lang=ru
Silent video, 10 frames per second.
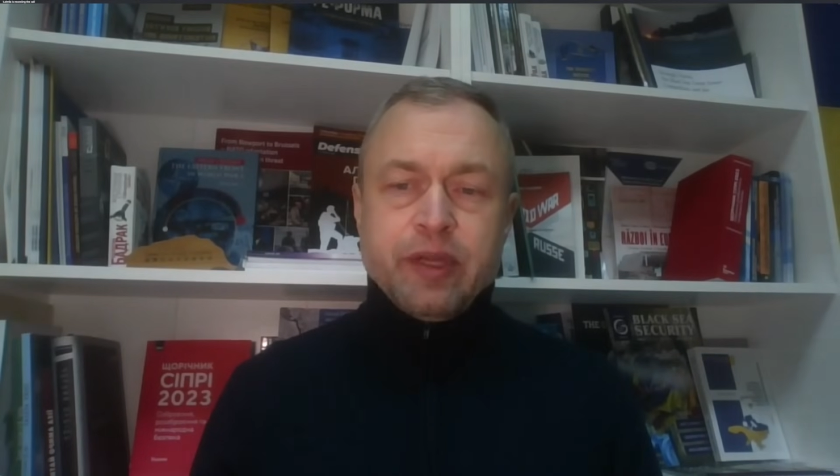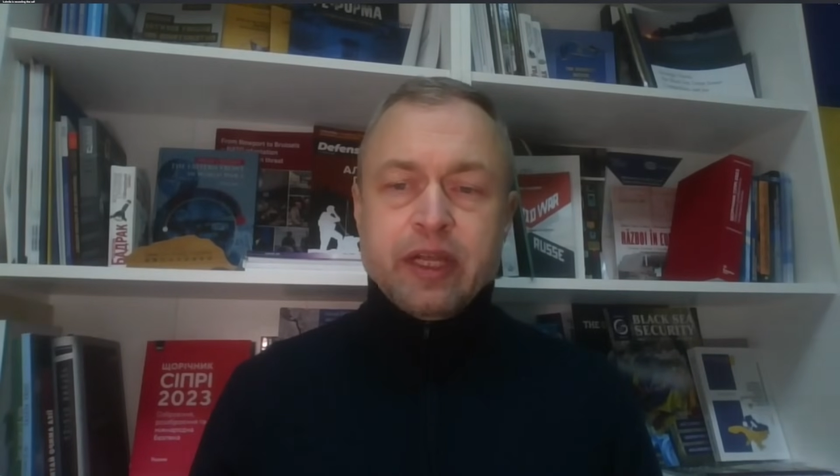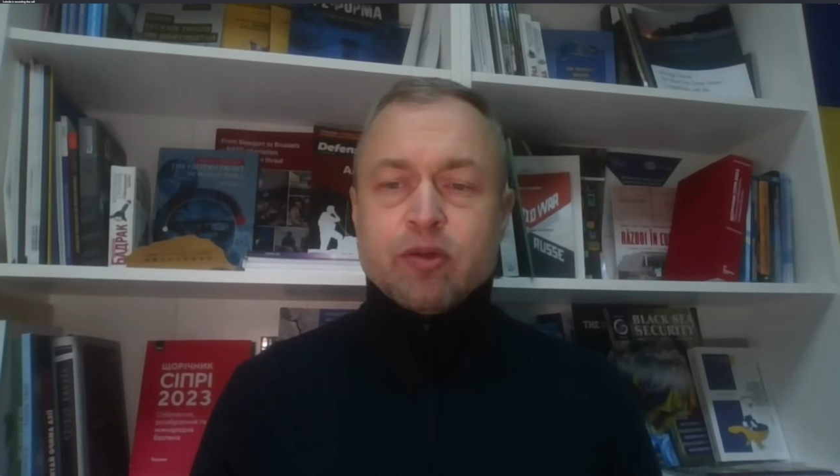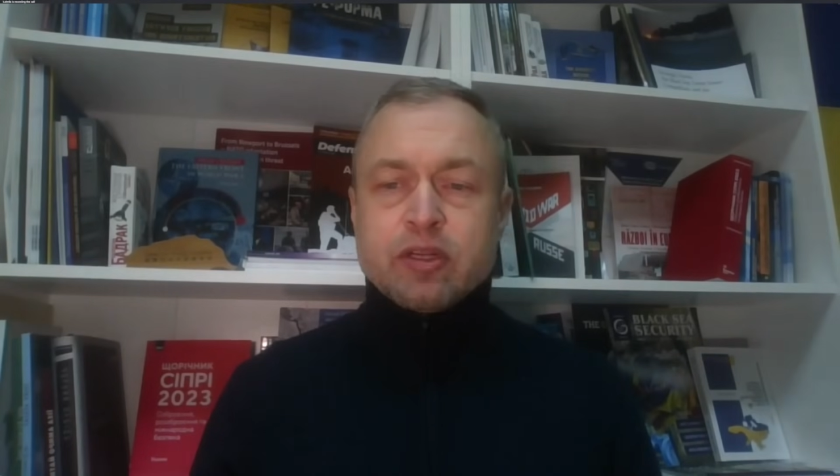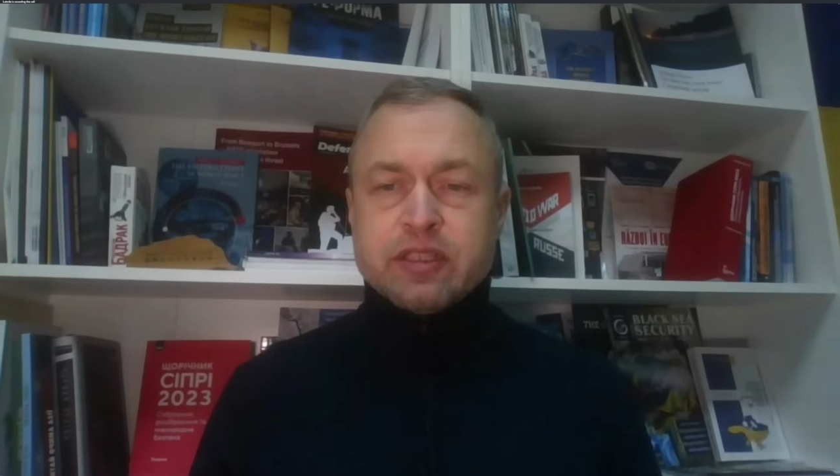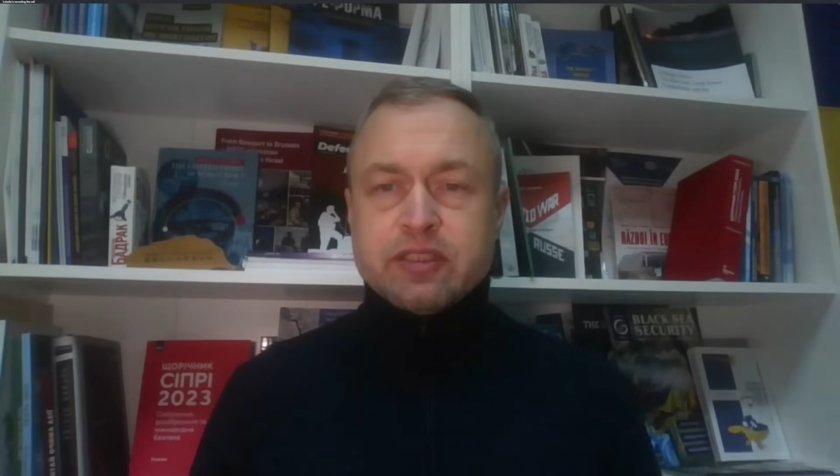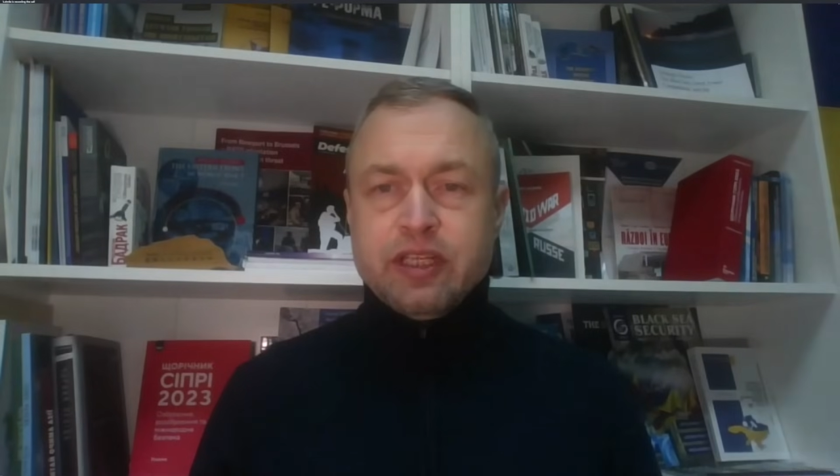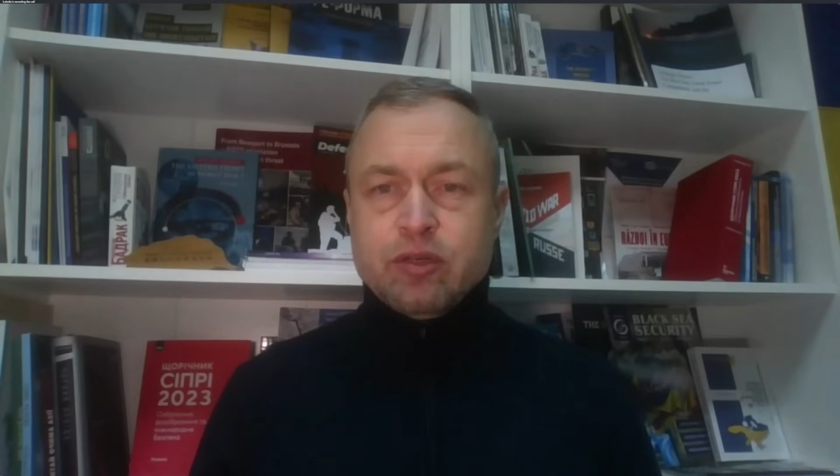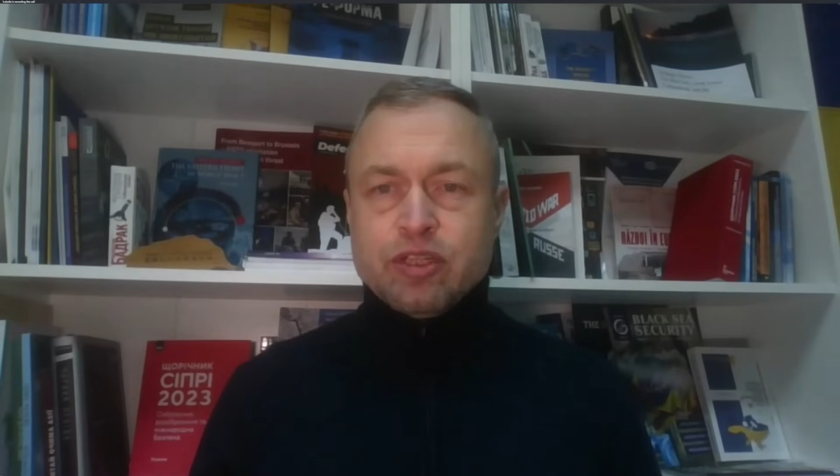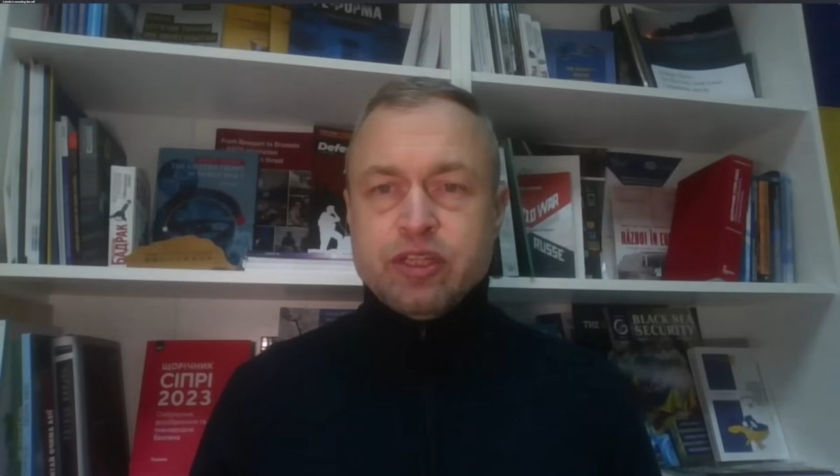переговоры с
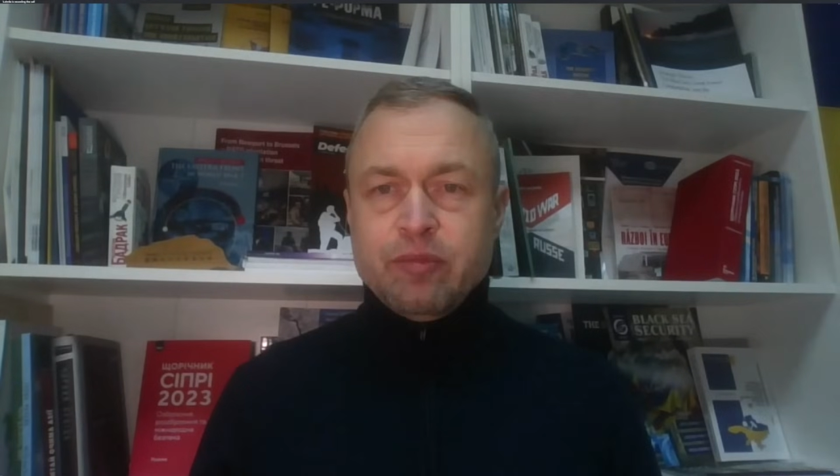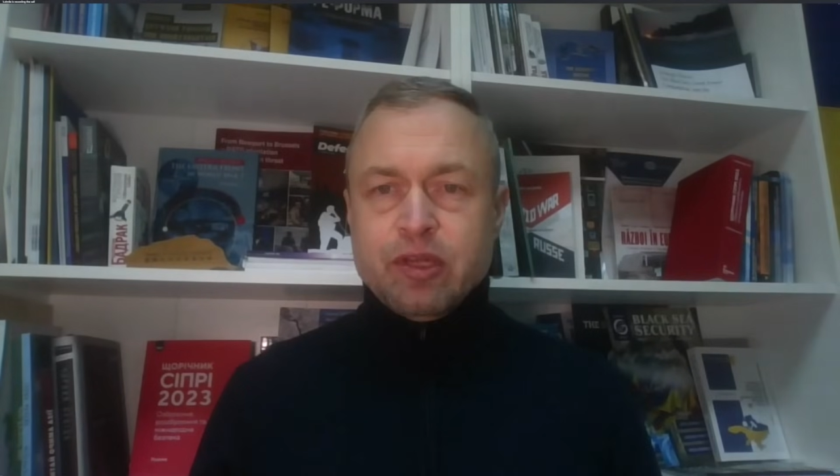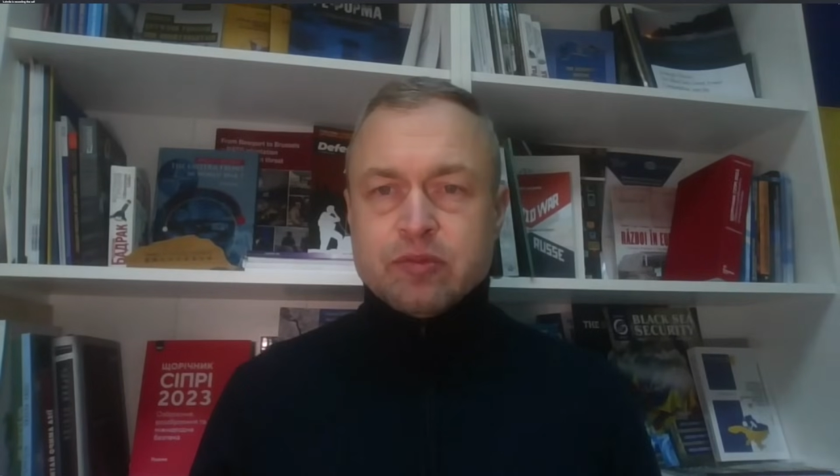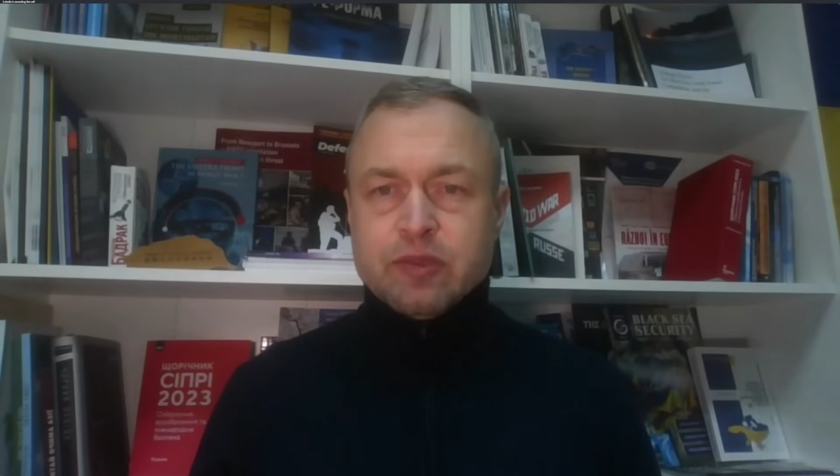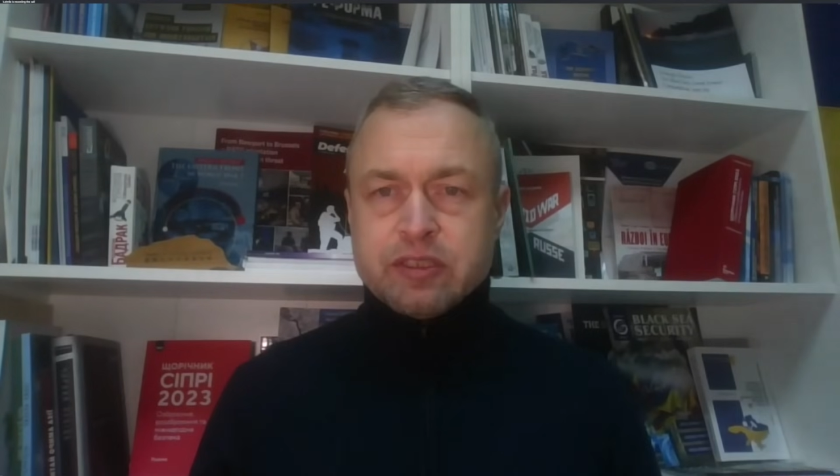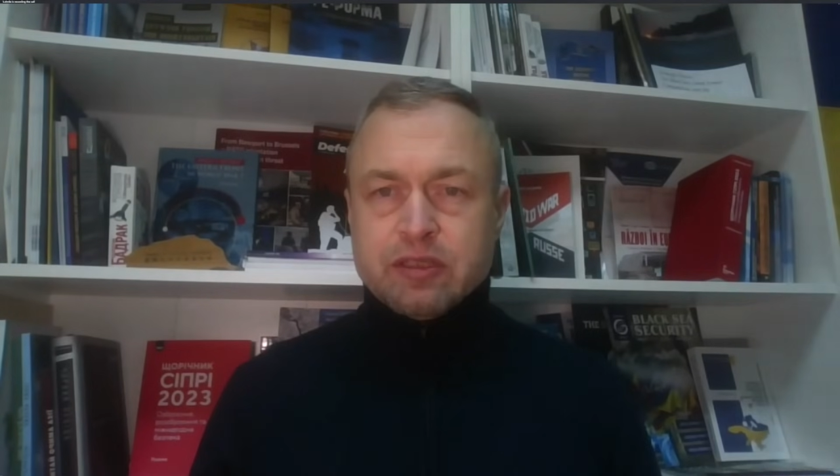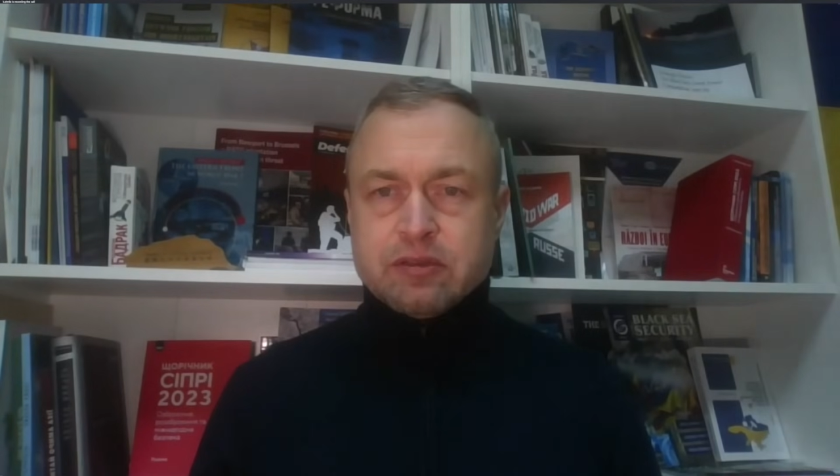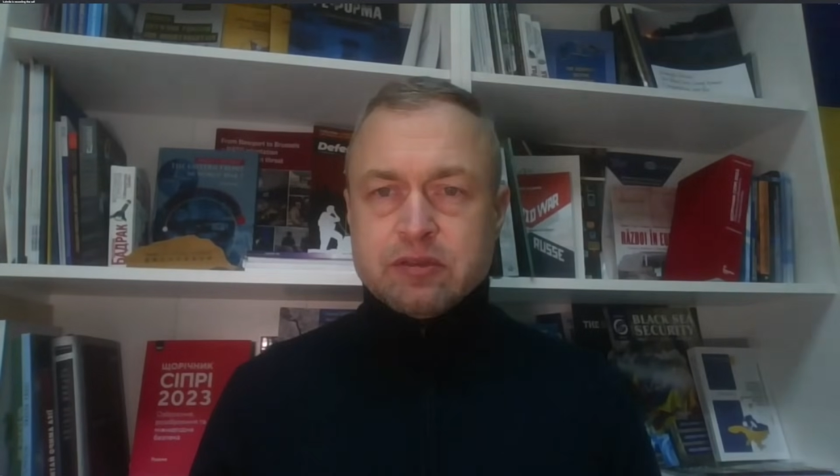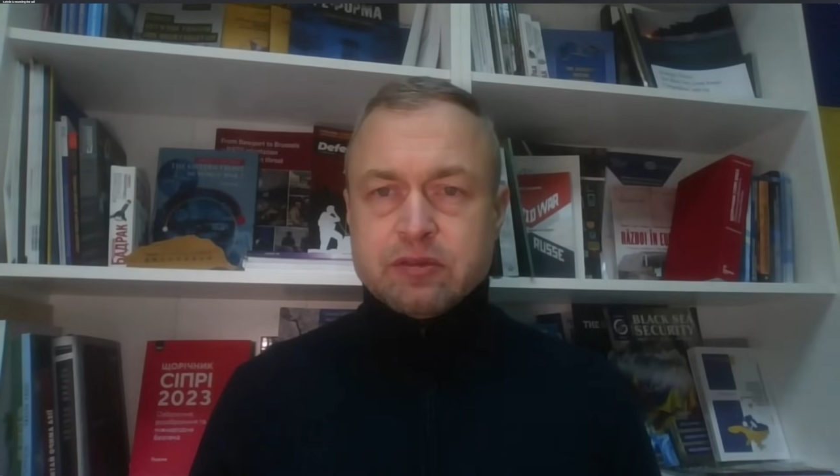Россией уже не имеют смысла.